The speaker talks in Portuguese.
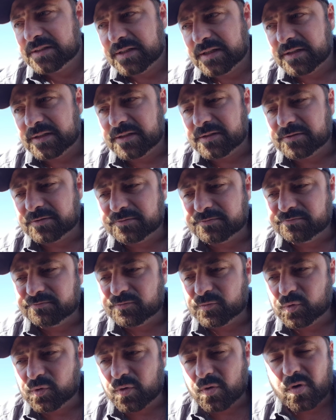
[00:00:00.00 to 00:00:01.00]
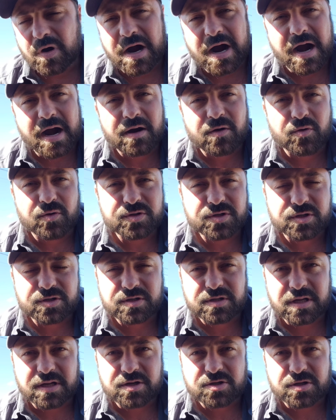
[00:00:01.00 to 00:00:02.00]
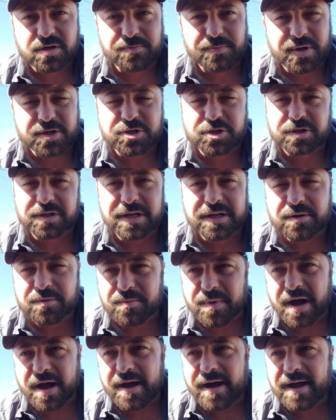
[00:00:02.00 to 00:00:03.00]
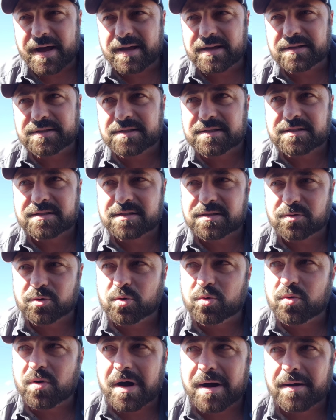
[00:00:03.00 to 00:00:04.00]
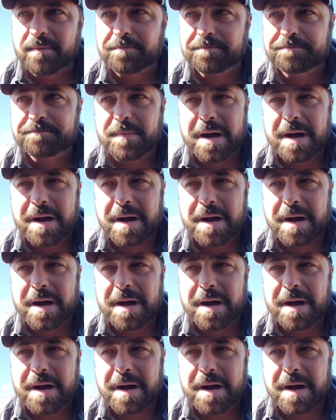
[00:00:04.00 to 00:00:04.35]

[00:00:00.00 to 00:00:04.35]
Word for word: É um lugar onde esteja patinando mais, ou a,